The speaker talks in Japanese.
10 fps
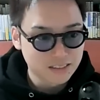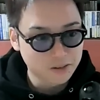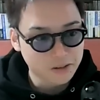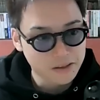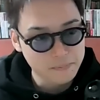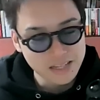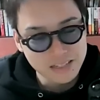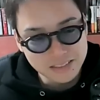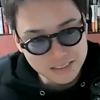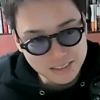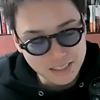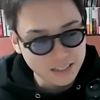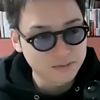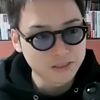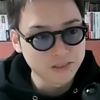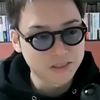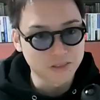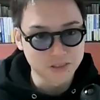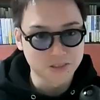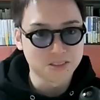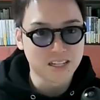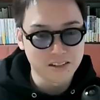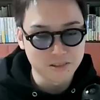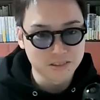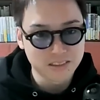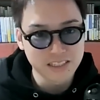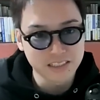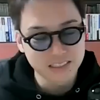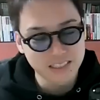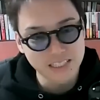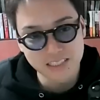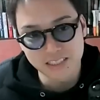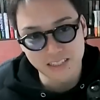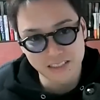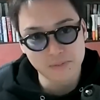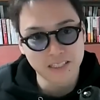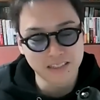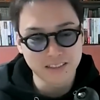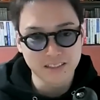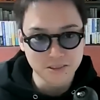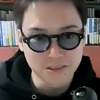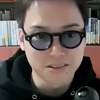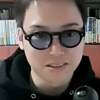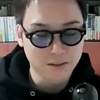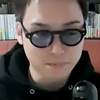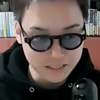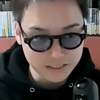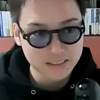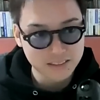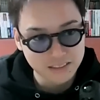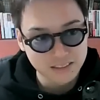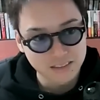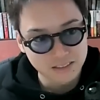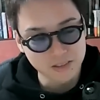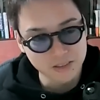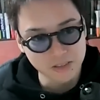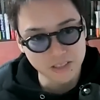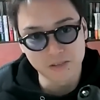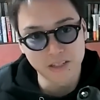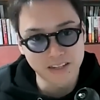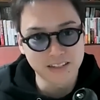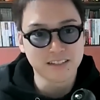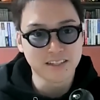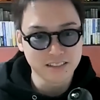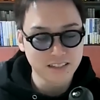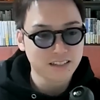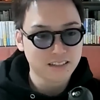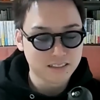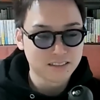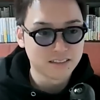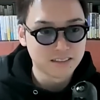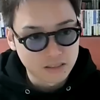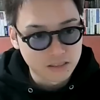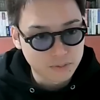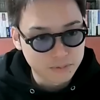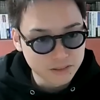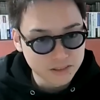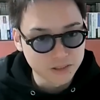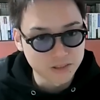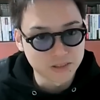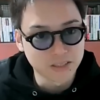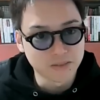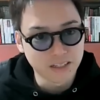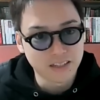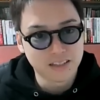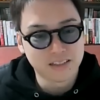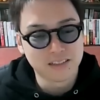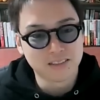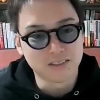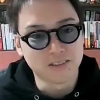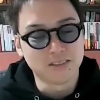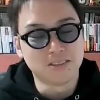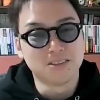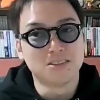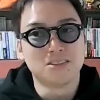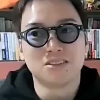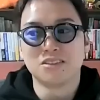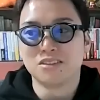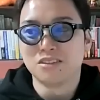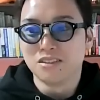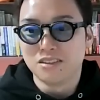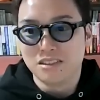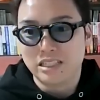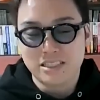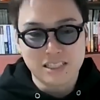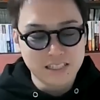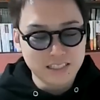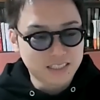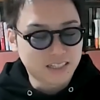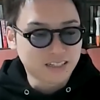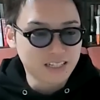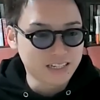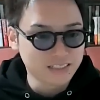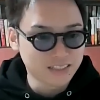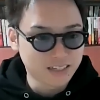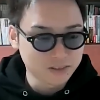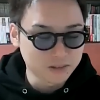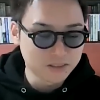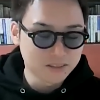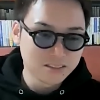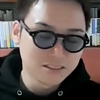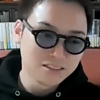なので、めっちゃ文章上手だけど、月に1記事しか書けませんって言うと、やっぱり、その人にはお願いできないんで。まあ、文章上手でもね、その、1記事しか書けないってなると、